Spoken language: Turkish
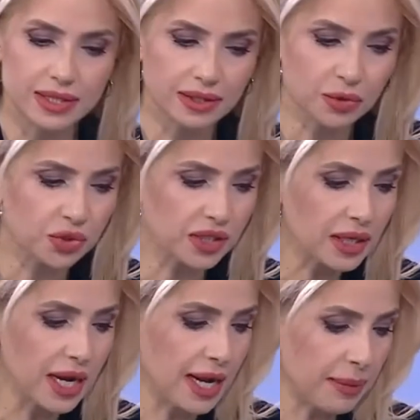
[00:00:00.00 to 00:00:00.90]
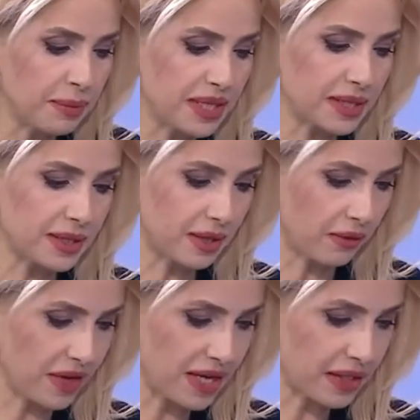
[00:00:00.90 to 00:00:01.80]
taşıdık. Biz e,
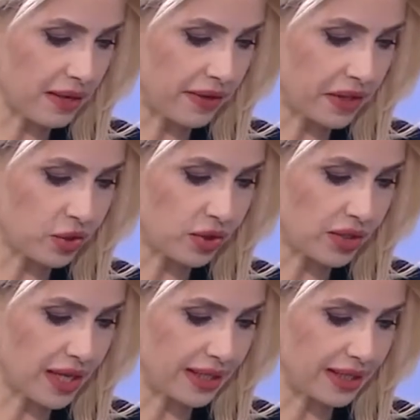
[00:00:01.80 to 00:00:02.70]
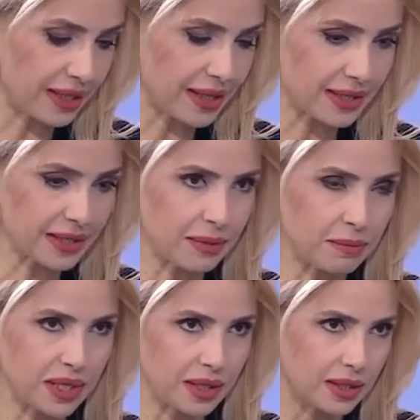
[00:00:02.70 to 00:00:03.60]
Finans Kafe içindeydik. Aslında
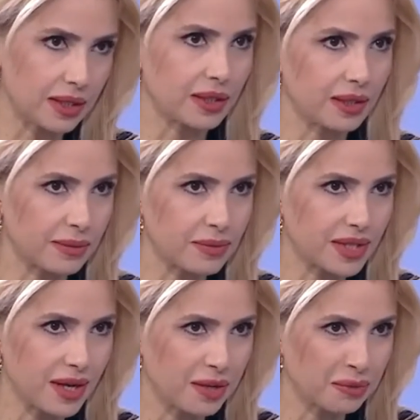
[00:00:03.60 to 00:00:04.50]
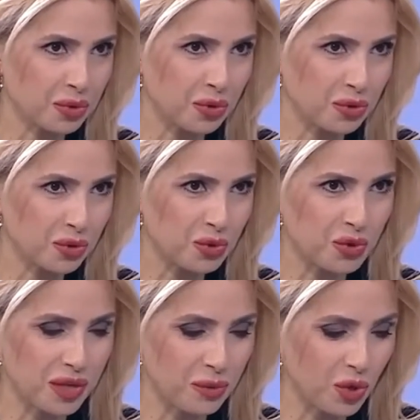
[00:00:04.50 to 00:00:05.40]
bir iki dakikamız kalmış oldu.
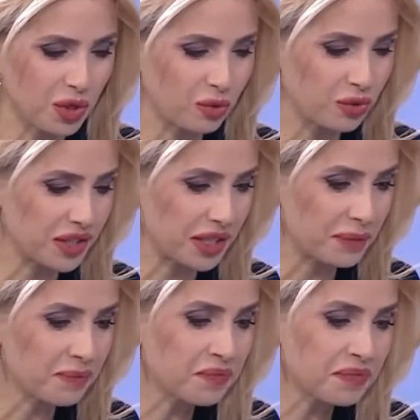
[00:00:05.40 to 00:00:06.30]
Süreyi böyle kullanalım.